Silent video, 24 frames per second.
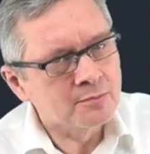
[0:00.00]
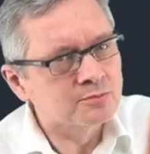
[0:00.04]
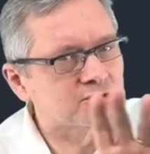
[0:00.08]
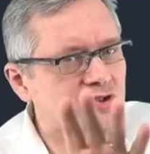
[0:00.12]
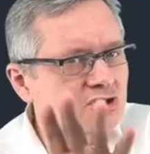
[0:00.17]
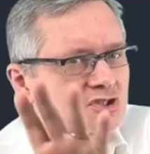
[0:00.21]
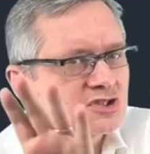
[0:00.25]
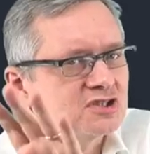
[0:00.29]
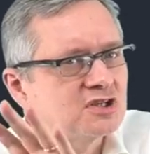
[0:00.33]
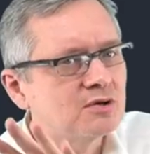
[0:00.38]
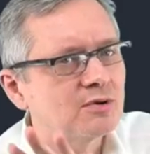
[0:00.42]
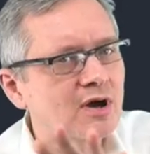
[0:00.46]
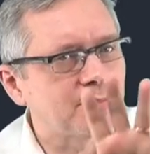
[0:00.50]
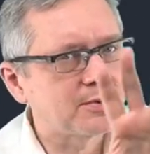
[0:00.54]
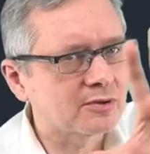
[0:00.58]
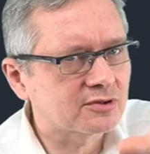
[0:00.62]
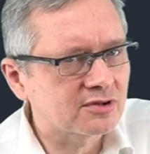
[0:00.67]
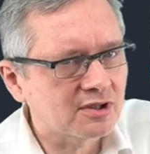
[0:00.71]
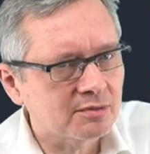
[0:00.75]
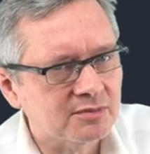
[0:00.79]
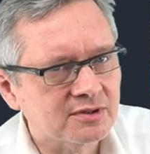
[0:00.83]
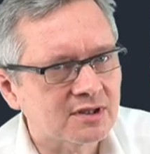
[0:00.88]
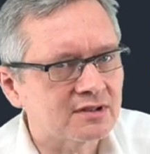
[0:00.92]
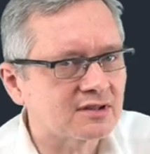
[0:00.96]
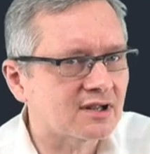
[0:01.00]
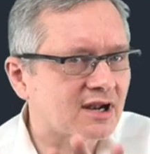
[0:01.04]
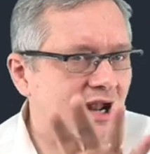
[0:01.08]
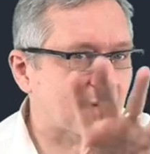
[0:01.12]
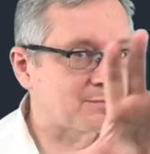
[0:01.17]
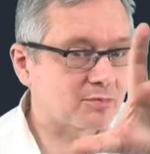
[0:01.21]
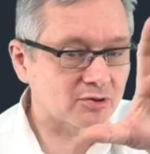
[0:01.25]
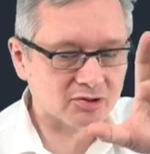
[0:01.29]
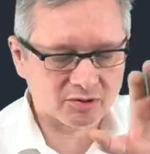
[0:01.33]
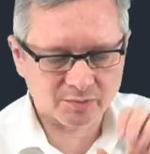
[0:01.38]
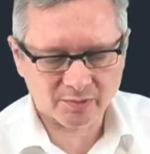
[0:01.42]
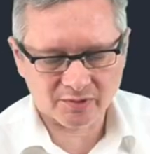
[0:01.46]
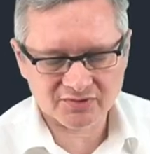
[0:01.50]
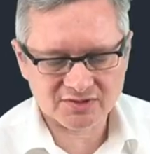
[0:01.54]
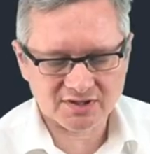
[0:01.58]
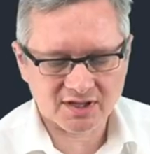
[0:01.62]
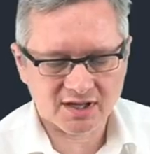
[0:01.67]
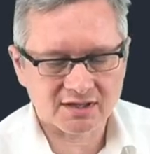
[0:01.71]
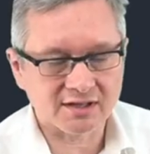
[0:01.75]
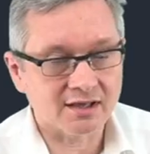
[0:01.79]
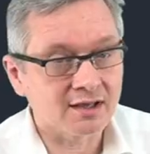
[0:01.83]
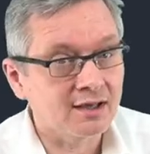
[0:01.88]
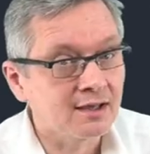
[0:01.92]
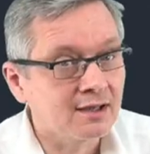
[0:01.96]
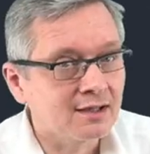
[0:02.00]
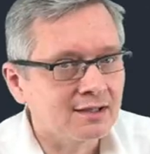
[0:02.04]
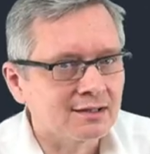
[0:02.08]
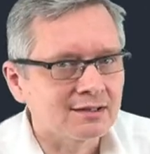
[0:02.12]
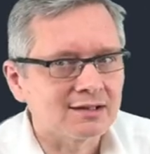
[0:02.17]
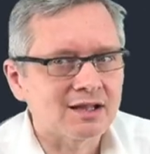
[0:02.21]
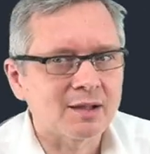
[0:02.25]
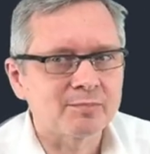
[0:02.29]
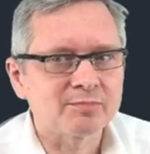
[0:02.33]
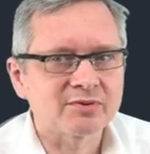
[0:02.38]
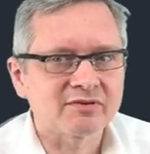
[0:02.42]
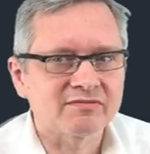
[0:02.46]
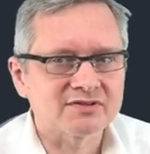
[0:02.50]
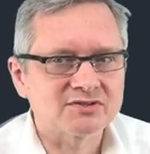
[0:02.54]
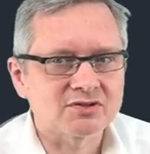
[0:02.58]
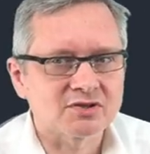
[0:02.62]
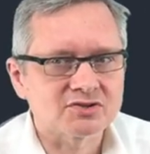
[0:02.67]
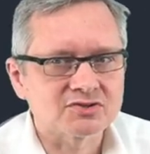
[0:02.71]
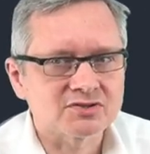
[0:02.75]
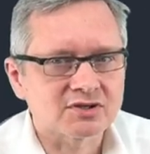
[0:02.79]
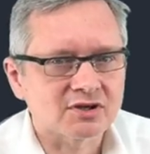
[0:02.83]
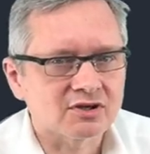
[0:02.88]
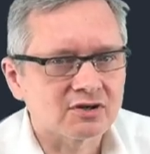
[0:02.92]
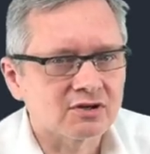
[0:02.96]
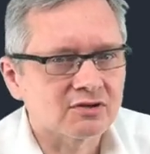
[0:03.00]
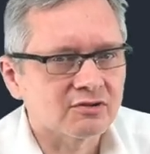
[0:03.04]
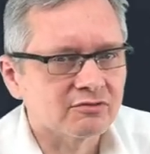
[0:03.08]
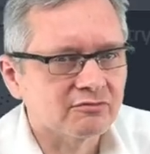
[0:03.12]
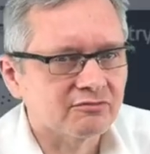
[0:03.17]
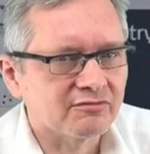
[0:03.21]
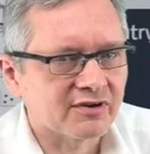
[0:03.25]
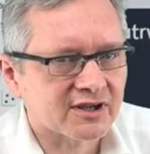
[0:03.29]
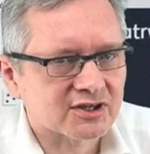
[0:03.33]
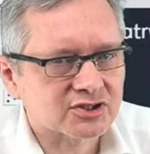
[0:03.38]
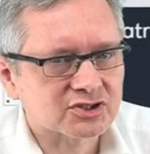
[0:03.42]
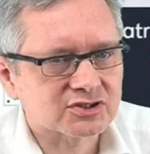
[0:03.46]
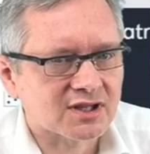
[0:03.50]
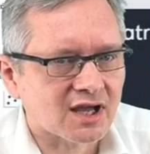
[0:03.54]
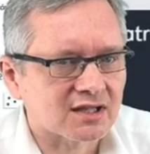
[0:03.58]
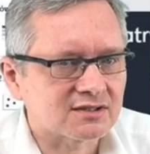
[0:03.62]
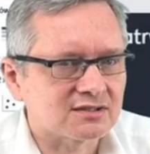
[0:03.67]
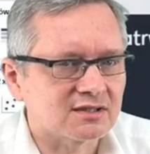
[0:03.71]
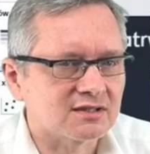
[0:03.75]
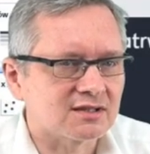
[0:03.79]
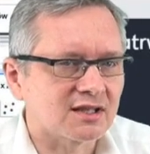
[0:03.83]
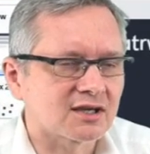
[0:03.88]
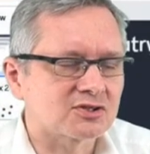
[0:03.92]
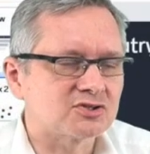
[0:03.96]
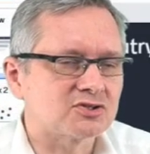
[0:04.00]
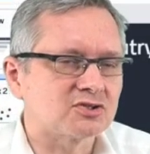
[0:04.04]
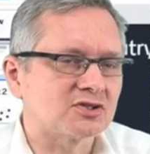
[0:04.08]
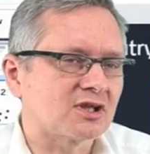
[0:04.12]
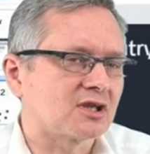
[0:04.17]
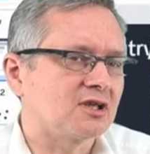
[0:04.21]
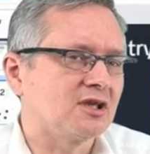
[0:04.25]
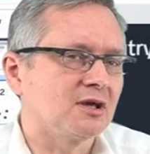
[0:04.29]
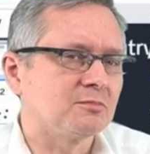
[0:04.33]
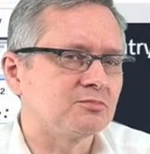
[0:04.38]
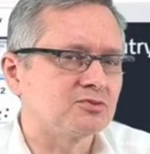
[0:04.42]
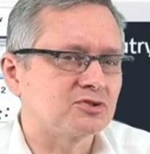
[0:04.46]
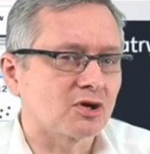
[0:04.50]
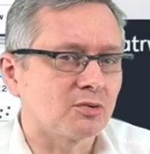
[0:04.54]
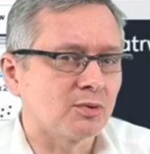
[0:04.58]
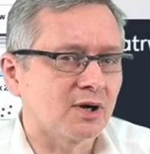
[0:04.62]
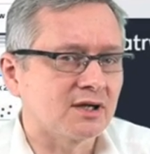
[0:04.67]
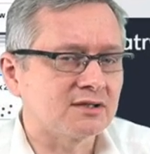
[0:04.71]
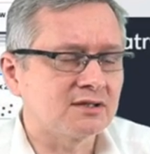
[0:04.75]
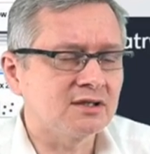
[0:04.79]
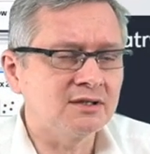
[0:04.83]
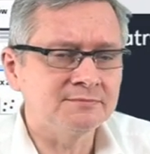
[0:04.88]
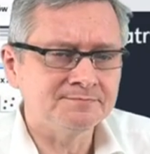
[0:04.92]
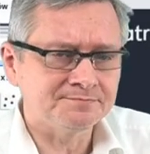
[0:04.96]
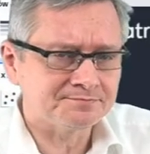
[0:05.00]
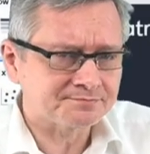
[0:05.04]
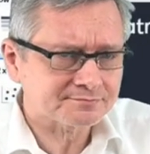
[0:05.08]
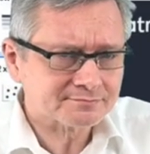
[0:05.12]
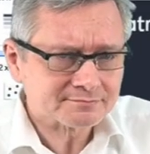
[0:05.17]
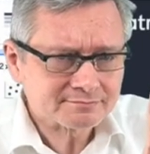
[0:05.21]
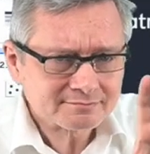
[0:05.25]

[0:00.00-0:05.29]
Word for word: przesyła potem i ten raport powstaje dla prowadzących prowadzącego warsztaty. Także takie przykłady.